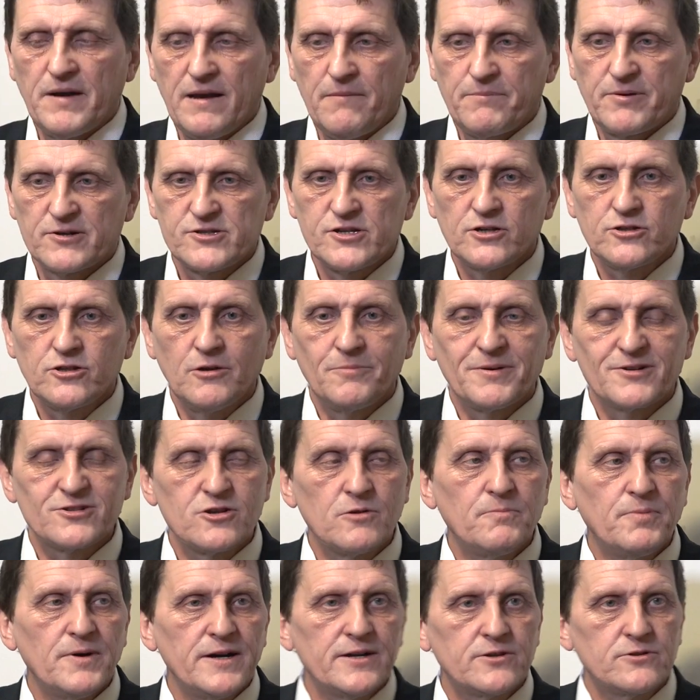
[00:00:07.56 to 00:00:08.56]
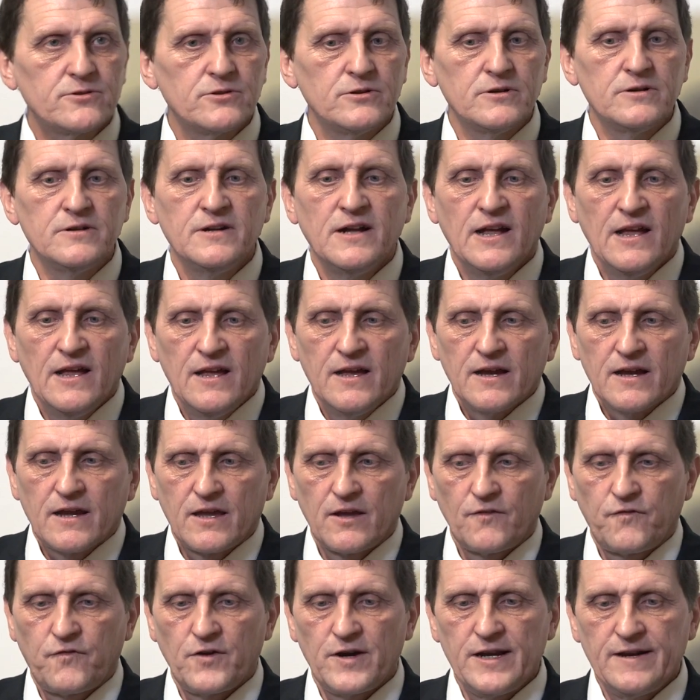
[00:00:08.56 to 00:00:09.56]
El proyecto de presupuesto
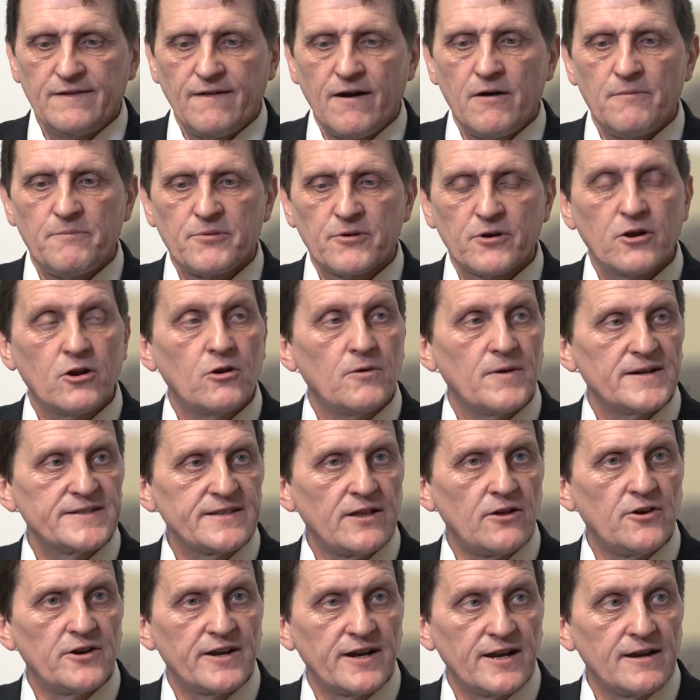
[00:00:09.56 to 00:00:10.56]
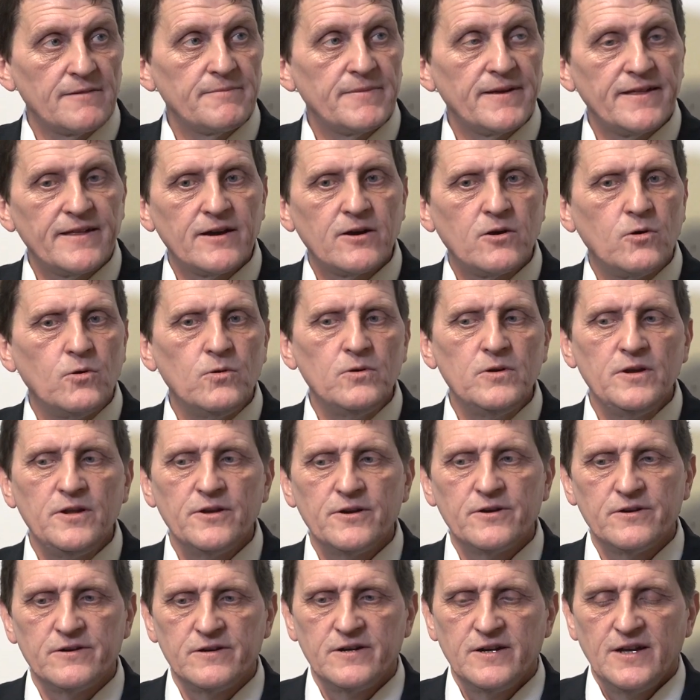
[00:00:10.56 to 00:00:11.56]
que fue elevado por el gobernador en el mes de
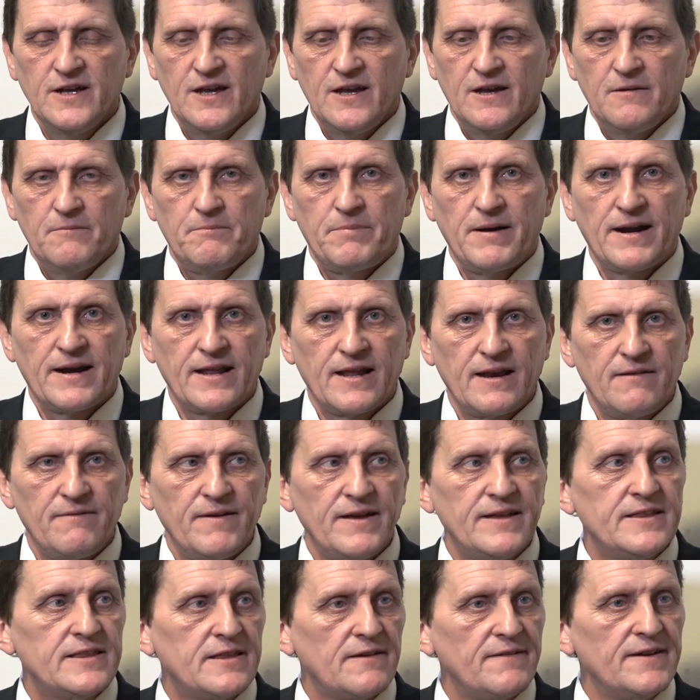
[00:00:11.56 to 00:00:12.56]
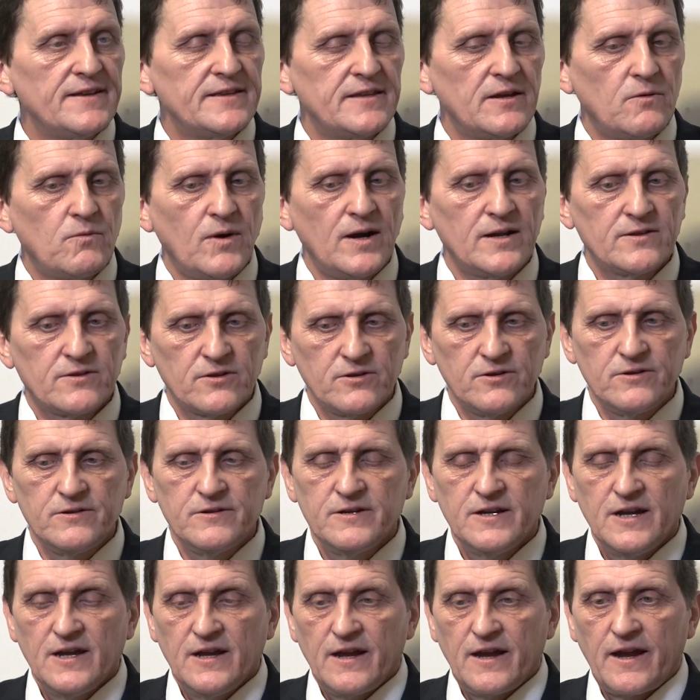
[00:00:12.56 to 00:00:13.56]
julio para el
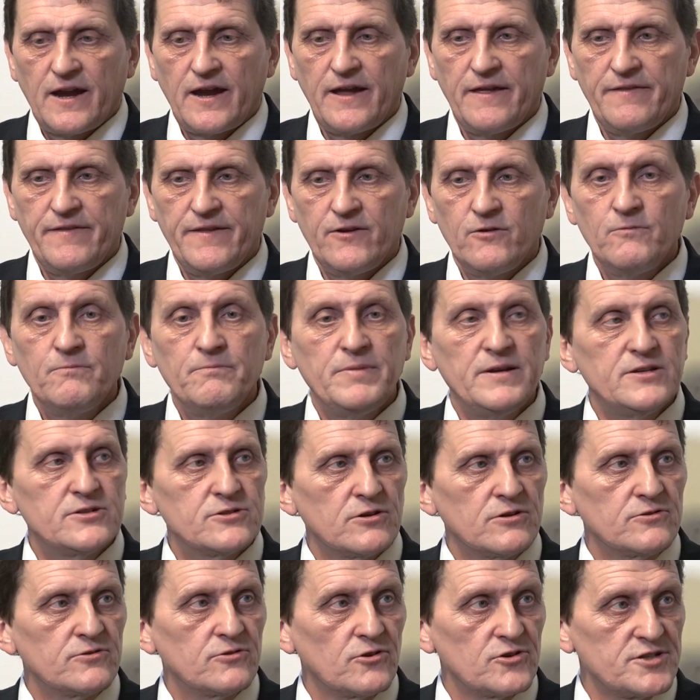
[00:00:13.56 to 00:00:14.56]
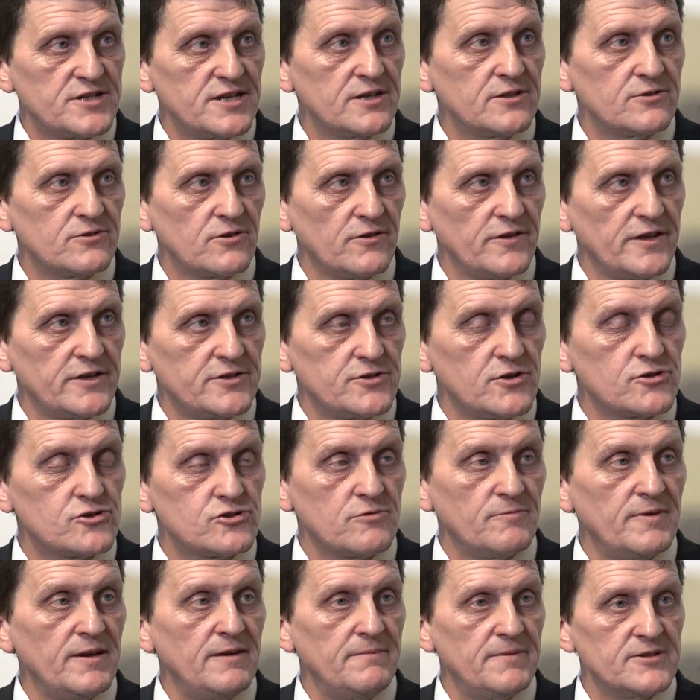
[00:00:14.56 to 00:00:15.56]
2024 es de
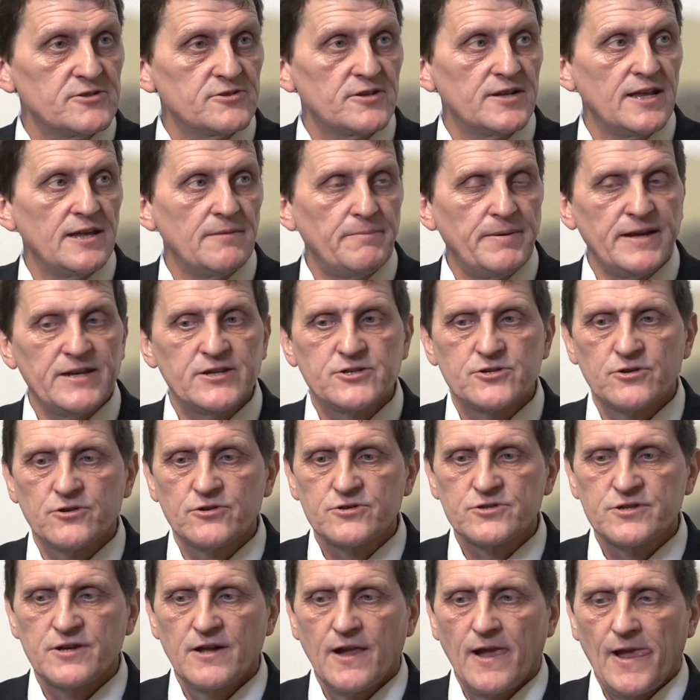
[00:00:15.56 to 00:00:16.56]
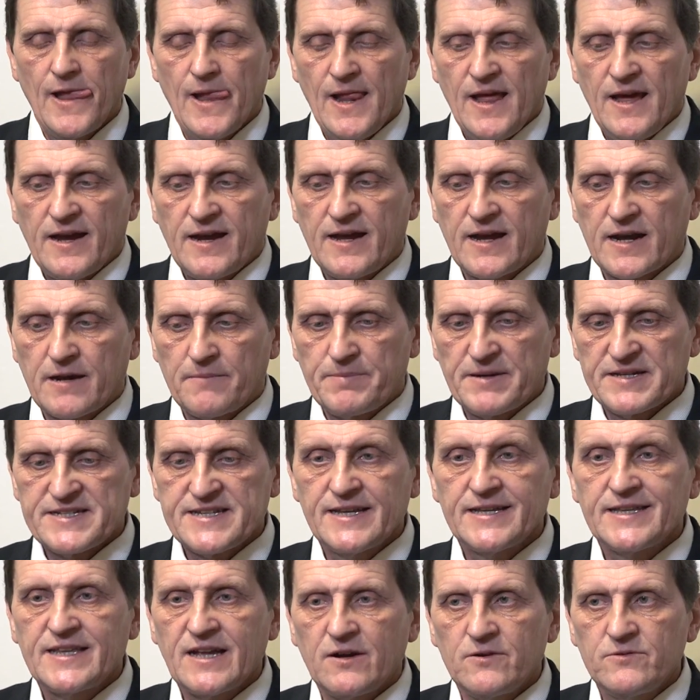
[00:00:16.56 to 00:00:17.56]
1.218.000 millones de pesos, que
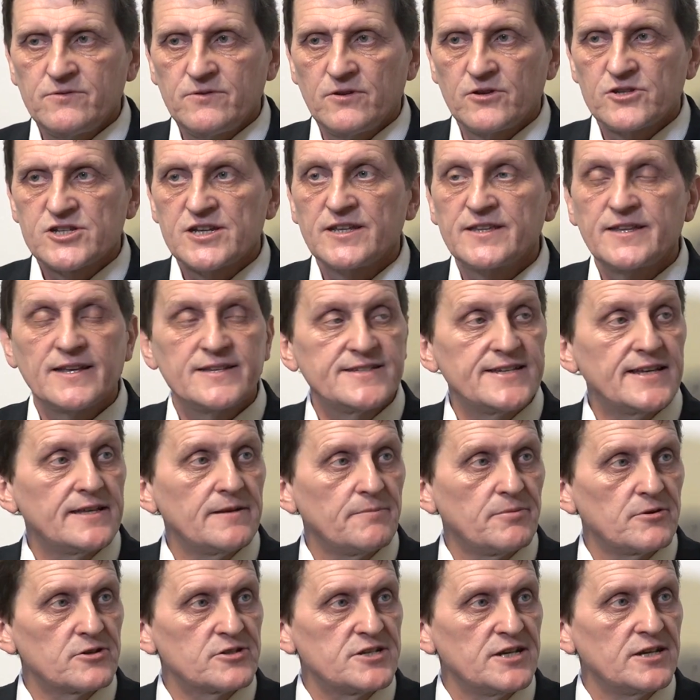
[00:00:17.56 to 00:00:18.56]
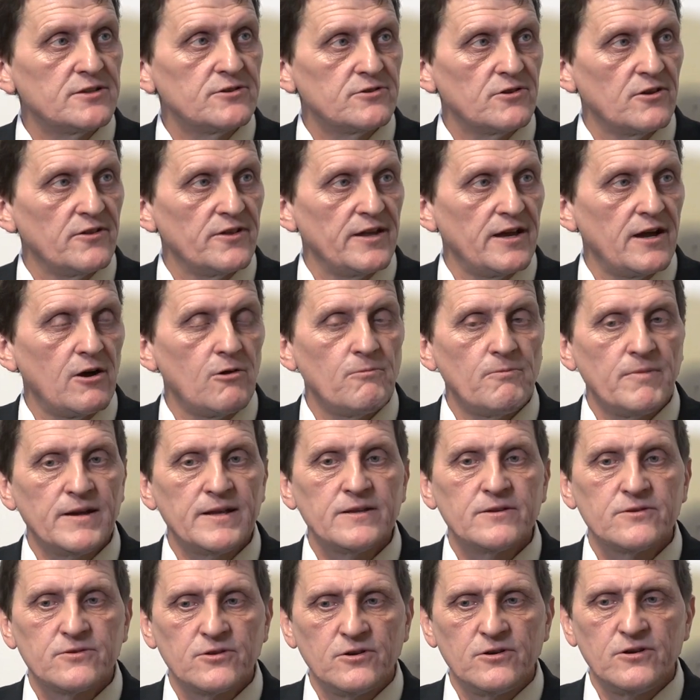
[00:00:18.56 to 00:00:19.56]
representa un 87% de
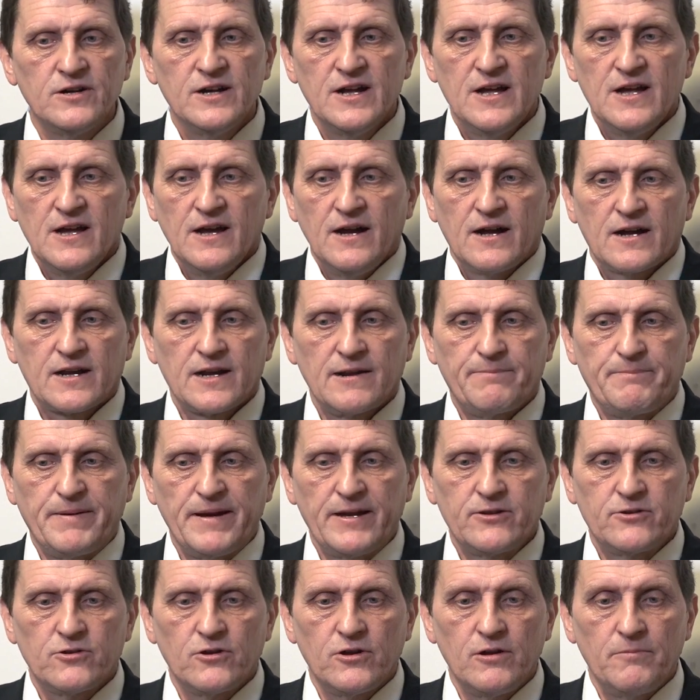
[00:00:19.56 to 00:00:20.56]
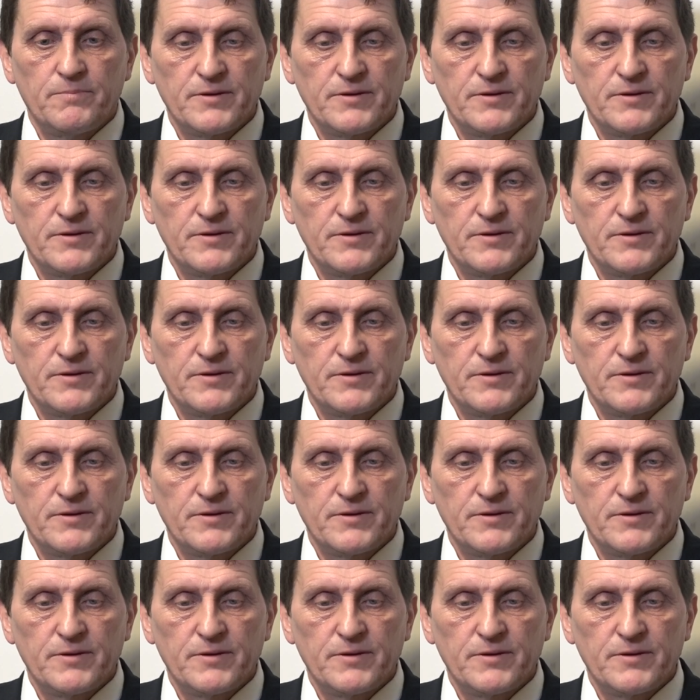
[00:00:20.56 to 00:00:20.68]
aumento respecto del